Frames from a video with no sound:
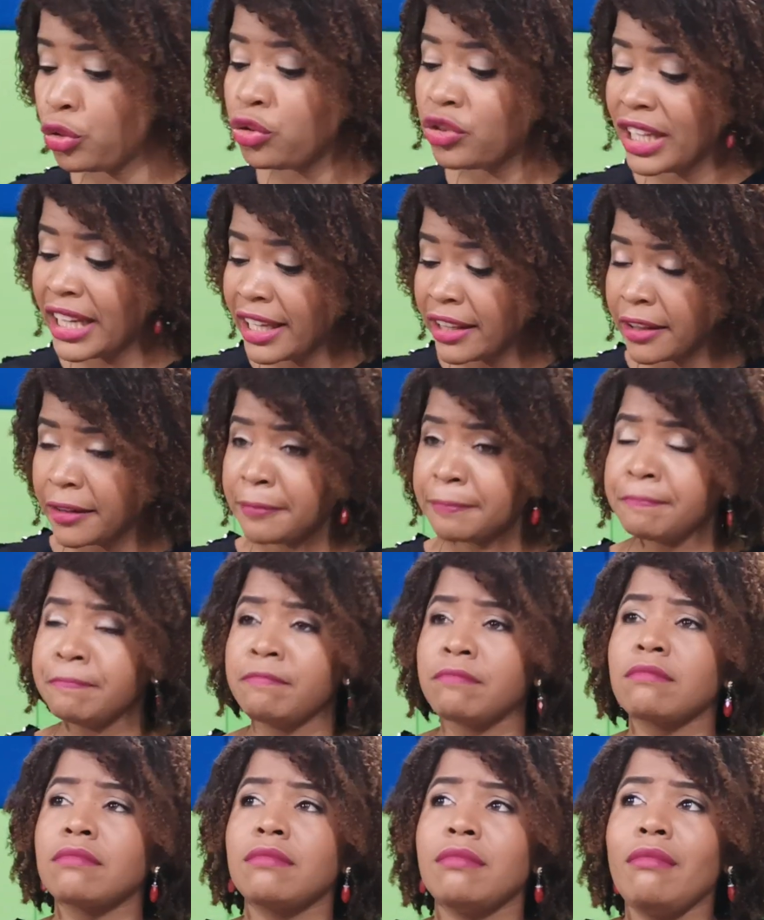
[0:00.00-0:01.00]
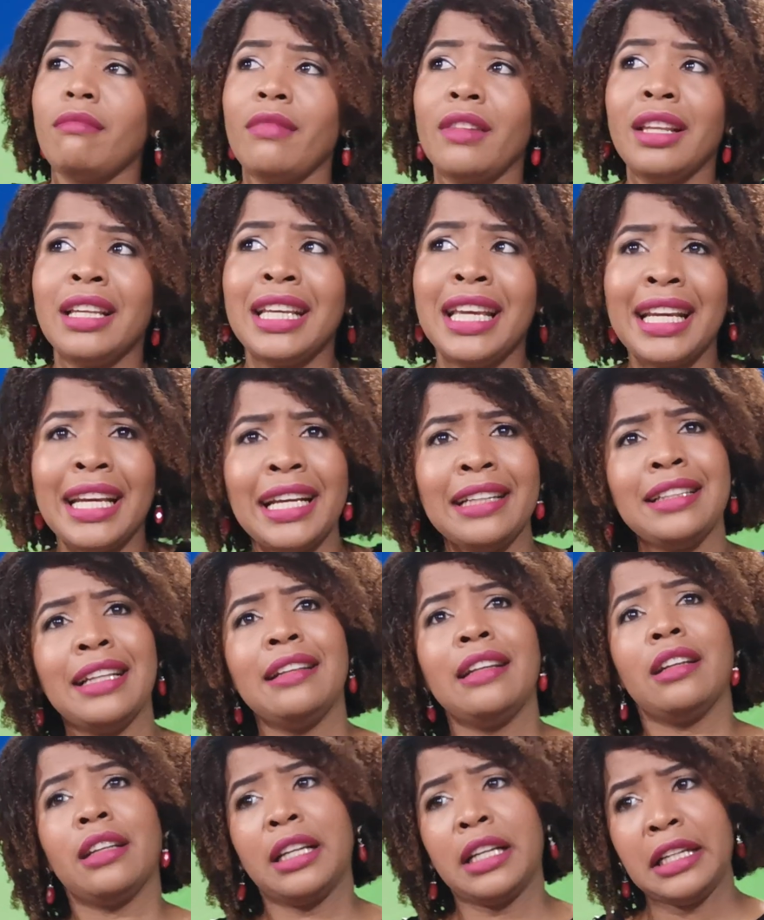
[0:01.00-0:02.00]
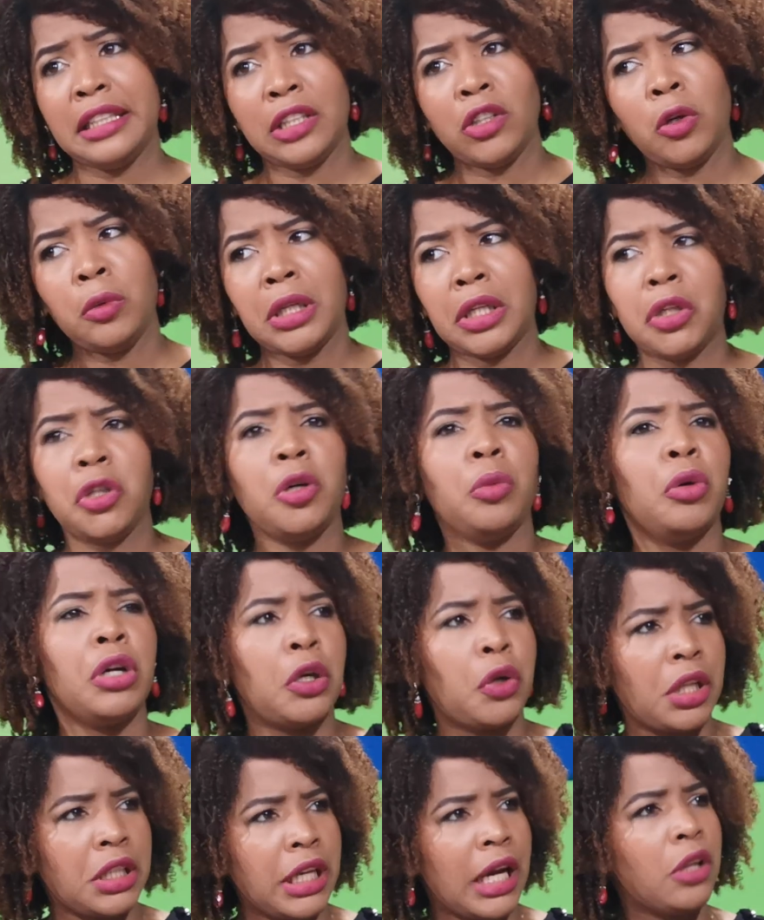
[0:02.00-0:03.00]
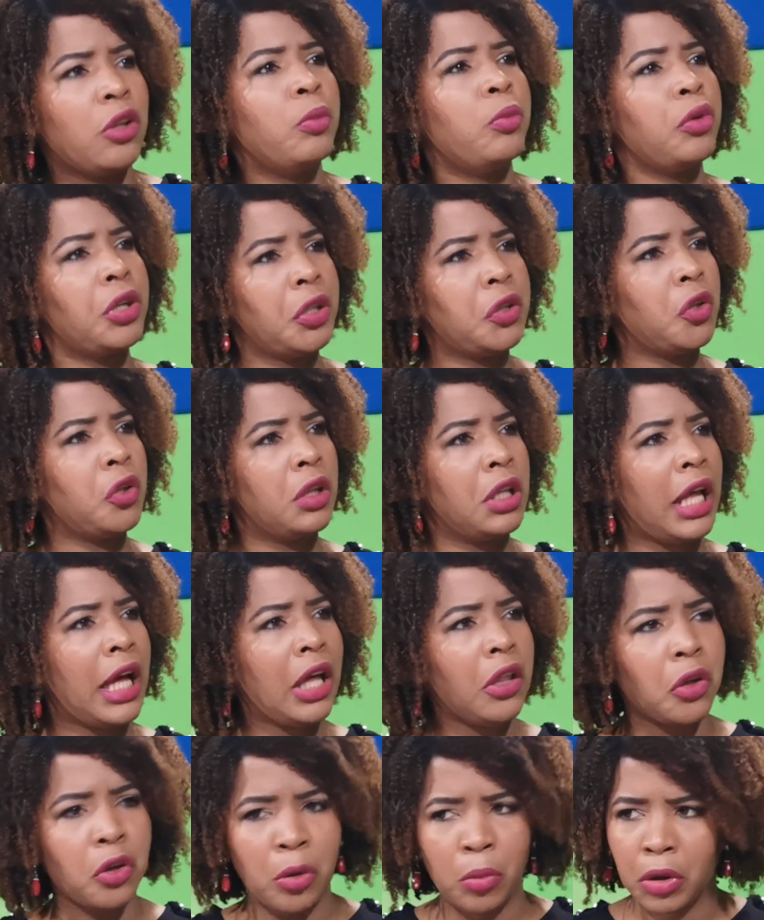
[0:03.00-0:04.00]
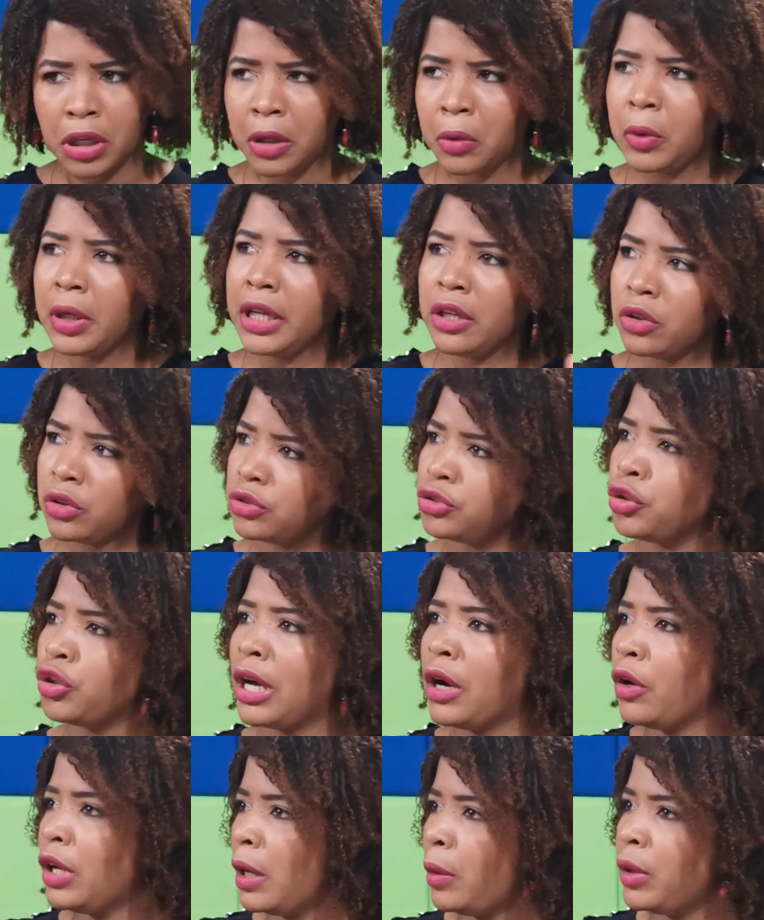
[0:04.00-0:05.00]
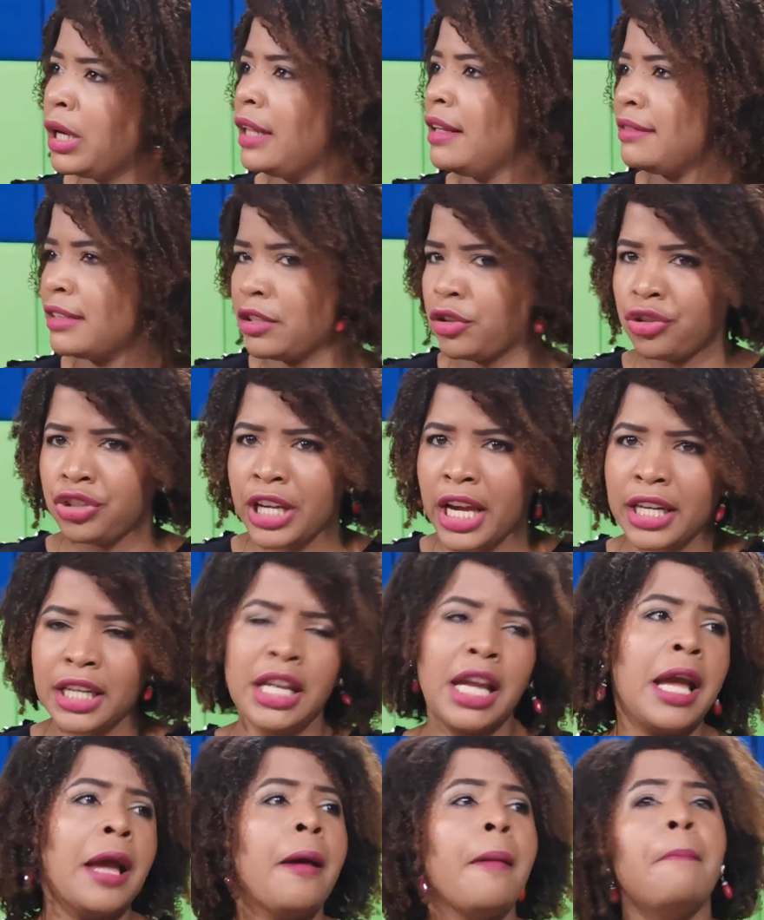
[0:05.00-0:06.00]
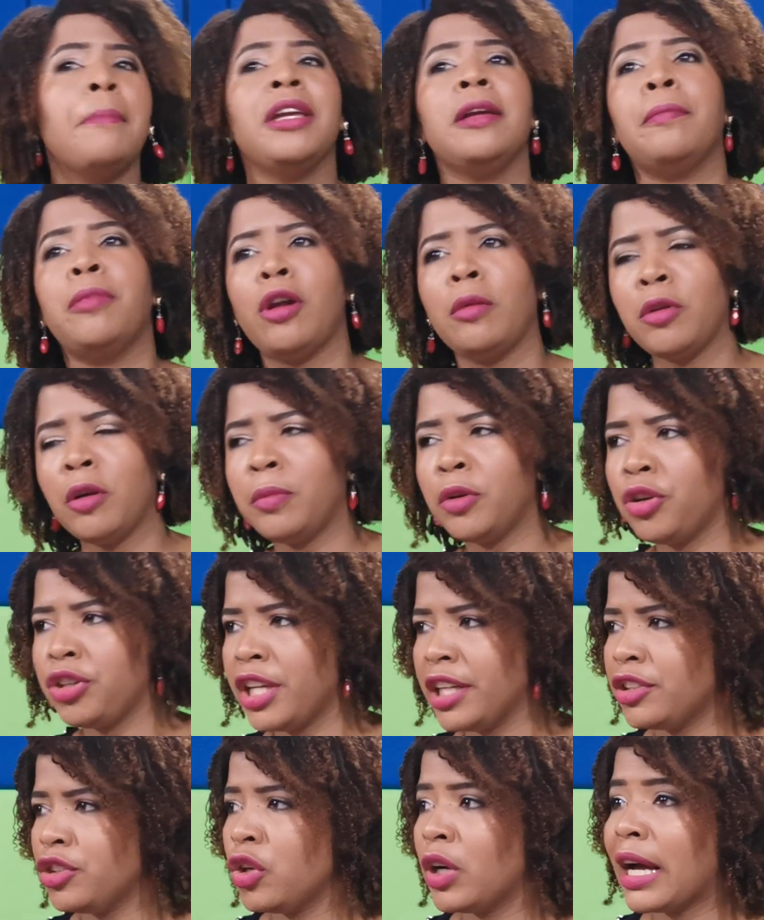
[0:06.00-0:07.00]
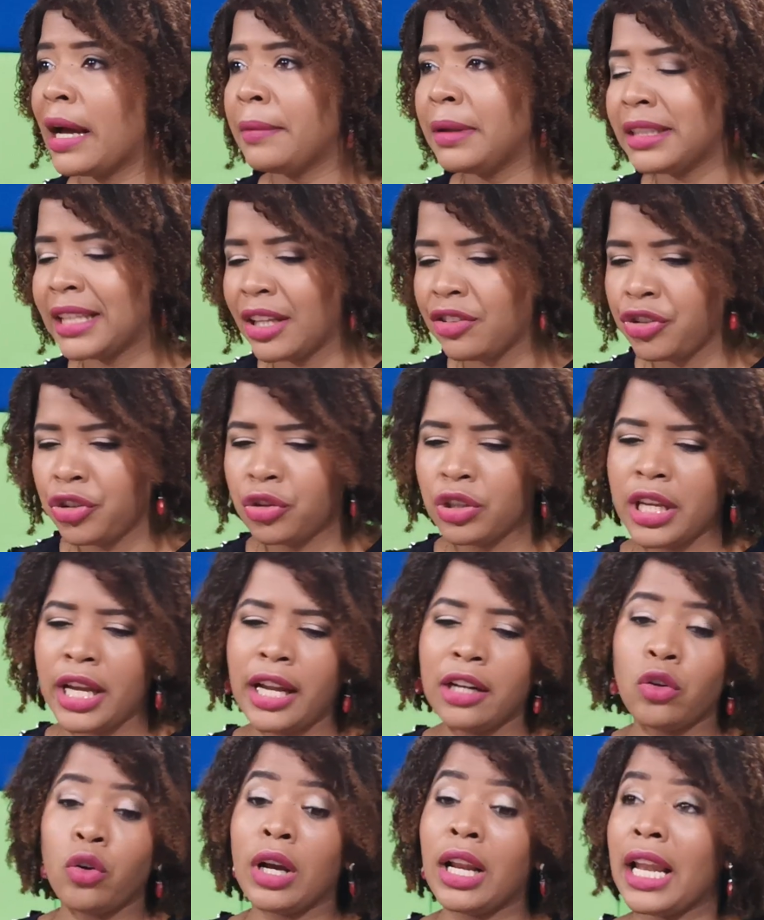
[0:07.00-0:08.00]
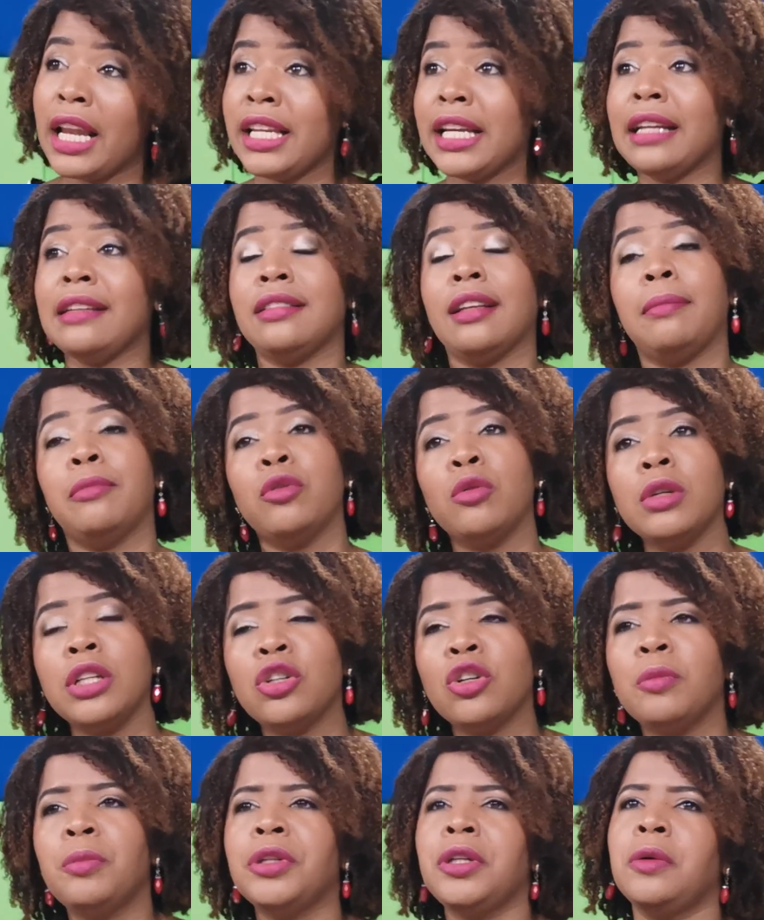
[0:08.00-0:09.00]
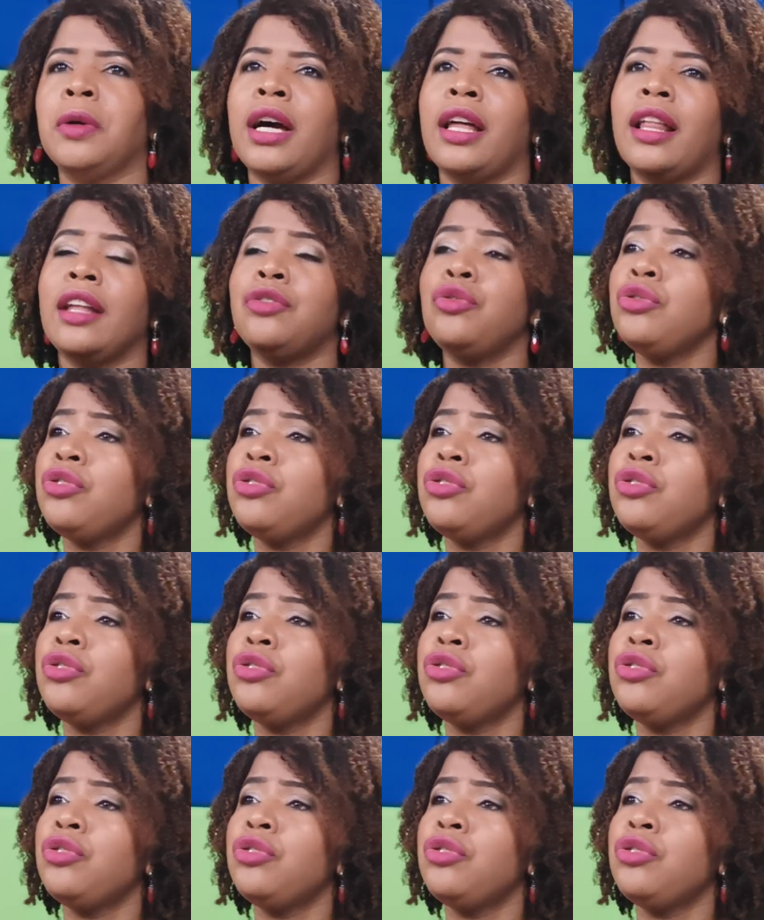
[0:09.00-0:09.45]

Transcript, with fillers: Sucede en, esta, en este gobierno como que lo han dejado un poquito de lado, como que bueno, yo ahora voy a desarrollar mi propio proyecto habitacional con la alianza público-privada.